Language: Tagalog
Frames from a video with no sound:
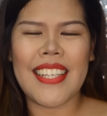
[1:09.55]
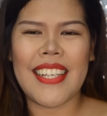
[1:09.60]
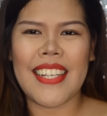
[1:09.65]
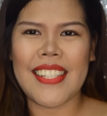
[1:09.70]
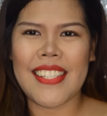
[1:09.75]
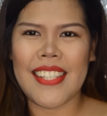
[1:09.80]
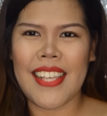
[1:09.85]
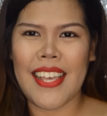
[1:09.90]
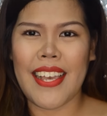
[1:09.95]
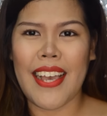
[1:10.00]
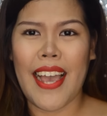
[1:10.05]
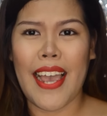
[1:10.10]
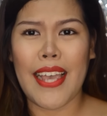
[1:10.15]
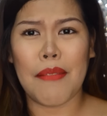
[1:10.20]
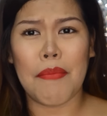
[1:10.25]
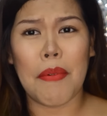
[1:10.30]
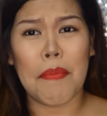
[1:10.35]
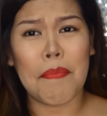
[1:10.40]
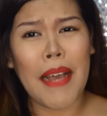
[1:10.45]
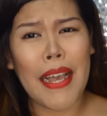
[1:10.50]
Kasi
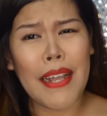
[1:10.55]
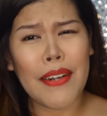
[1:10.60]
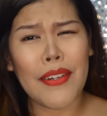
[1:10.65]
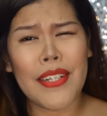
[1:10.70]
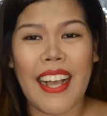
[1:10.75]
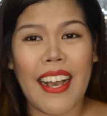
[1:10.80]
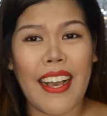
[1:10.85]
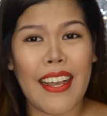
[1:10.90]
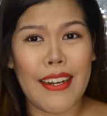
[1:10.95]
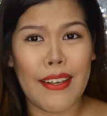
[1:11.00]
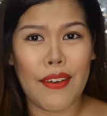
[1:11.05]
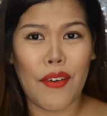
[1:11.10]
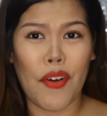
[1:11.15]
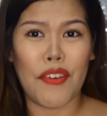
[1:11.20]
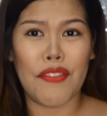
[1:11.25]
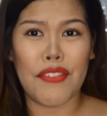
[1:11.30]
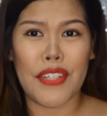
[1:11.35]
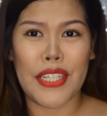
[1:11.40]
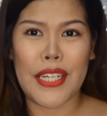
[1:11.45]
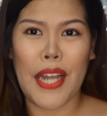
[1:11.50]
kahit pa paano,
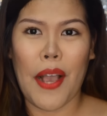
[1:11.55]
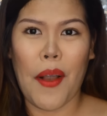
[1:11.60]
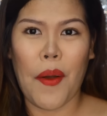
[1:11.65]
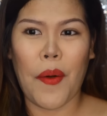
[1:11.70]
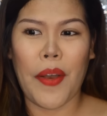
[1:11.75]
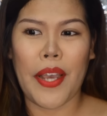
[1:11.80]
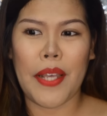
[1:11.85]
naka-recover na ako